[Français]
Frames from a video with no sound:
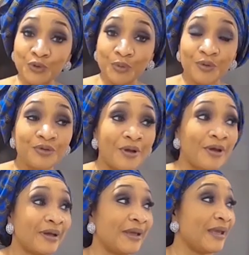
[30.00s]

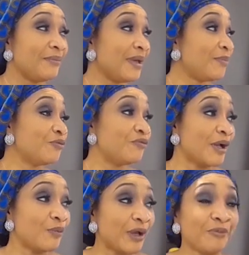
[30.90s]
Entrepreneur
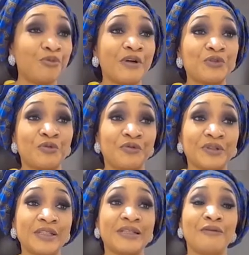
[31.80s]
aimerait pouvoir se
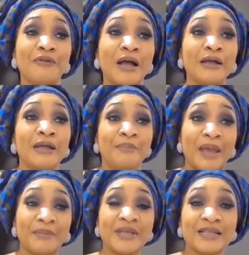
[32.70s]
vanter d'avoir
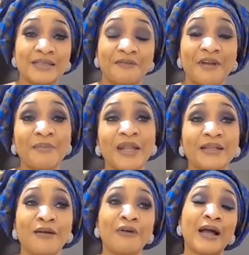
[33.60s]
permis à ces
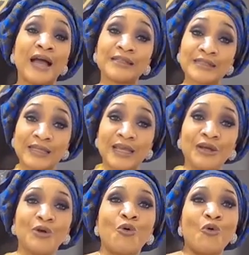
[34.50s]
femmes-là d'avoir
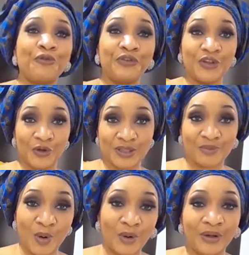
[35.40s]
accès au
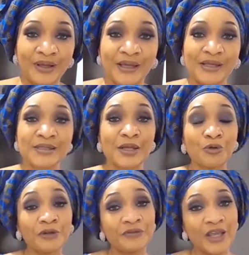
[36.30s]
financement. Et c'est
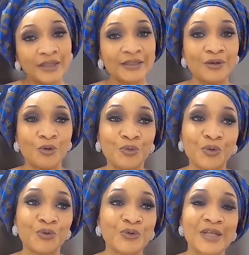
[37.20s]
notre fierté au
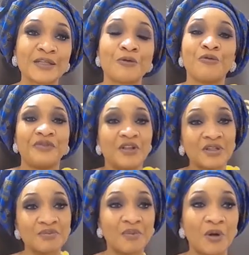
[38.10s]
bout de tout ça, c'est le
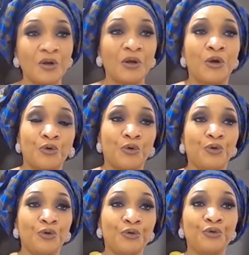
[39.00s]
financement
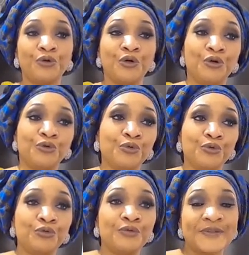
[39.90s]
que
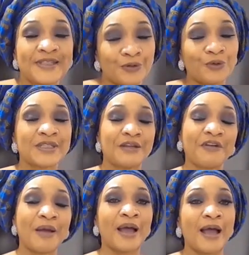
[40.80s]
nous, aidons ces
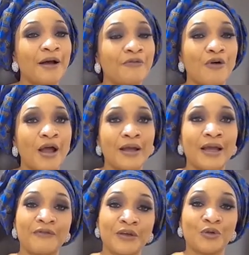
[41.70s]
femmes à
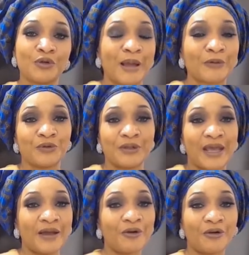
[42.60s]
avoir avec notre
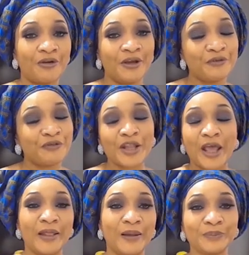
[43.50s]
partenaire euh,
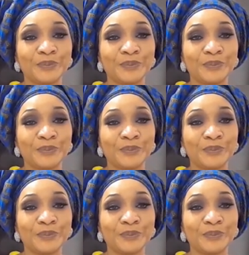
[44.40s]
Finel.